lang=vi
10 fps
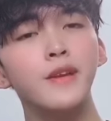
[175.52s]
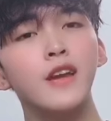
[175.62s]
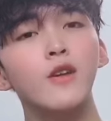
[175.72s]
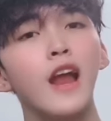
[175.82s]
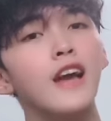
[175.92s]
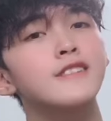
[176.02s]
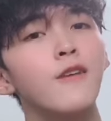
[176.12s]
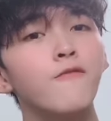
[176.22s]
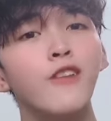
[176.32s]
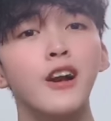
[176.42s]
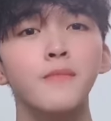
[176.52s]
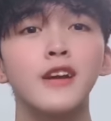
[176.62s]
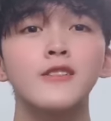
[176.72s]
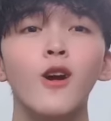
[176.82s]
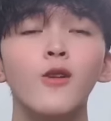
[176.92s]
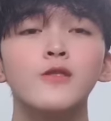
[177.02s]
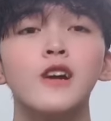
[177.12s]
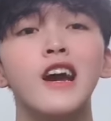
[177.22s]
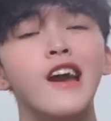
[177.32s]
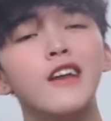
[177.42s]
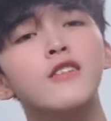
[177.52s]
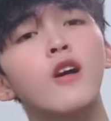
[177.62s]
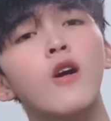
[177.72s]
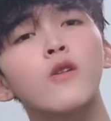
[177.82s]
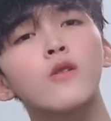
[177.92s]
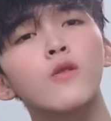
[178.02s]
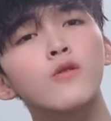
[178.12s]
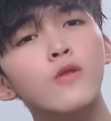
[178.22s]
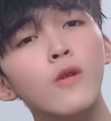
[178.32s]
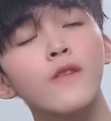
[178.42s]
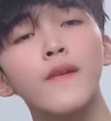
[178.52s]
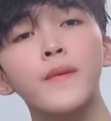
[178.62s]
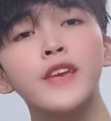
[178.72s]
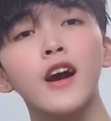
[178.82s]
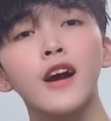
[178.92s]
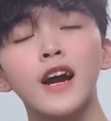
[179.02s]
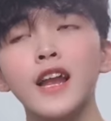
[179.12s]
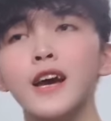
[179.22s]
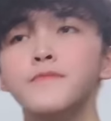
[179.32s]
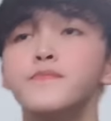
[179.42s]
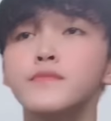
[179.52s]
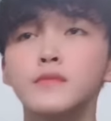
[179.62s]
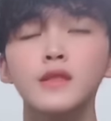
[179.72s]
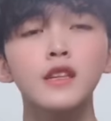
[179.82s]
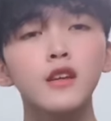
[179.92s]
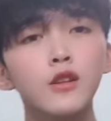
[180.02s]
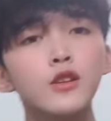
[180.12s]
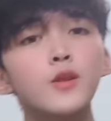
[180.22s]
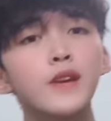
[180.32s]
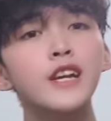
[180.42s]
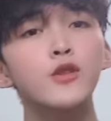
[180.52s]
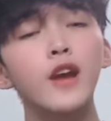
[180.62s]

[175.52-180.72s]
giờ nó đã xong phần mặc đồ cho hai đứa con của tôi và bây giờ hả là nói chung là cái chủ